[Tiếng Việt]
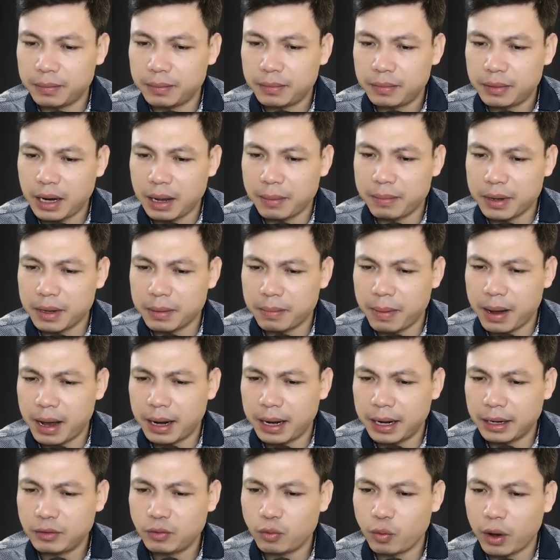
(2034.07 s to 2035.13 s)
chứ?
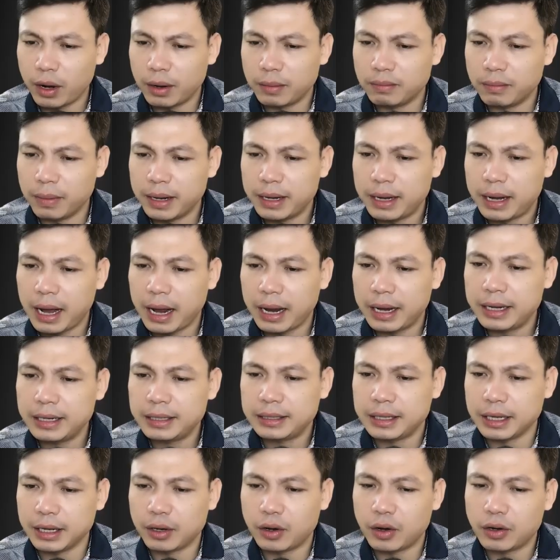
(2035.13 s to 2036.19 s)
Lời
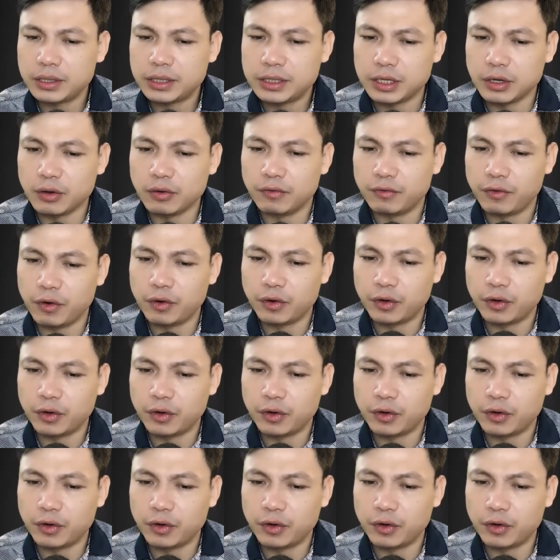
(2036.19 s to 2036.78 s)
vừa dứt thì liền